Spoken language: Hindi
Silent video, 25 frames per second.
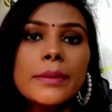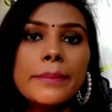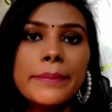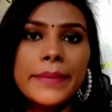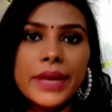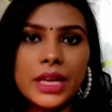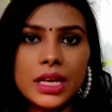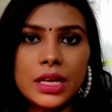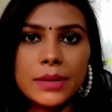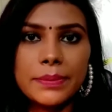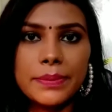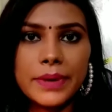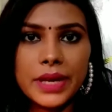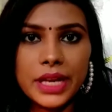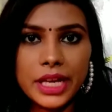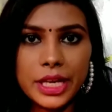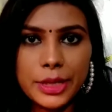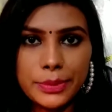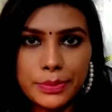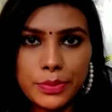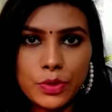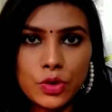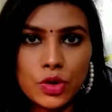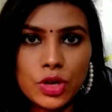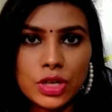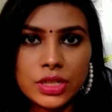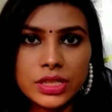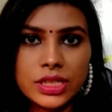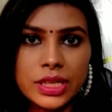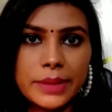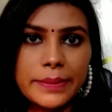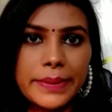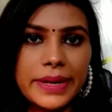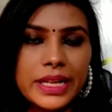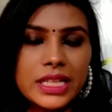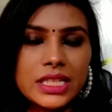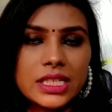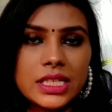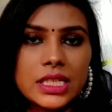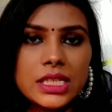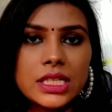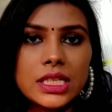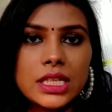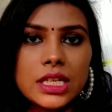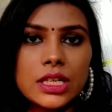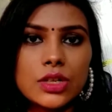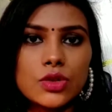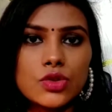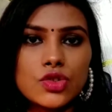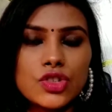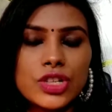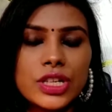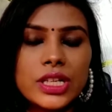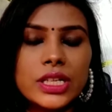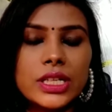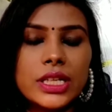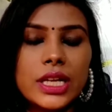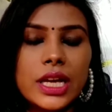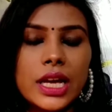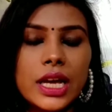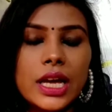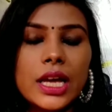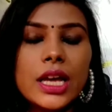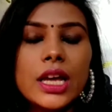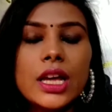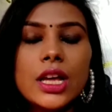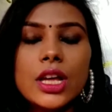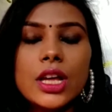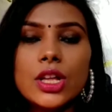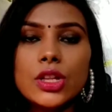मेकअप के ही प्रोडक्ट्स हैं मैंने स्किन केयर कुछ नहीं लिया है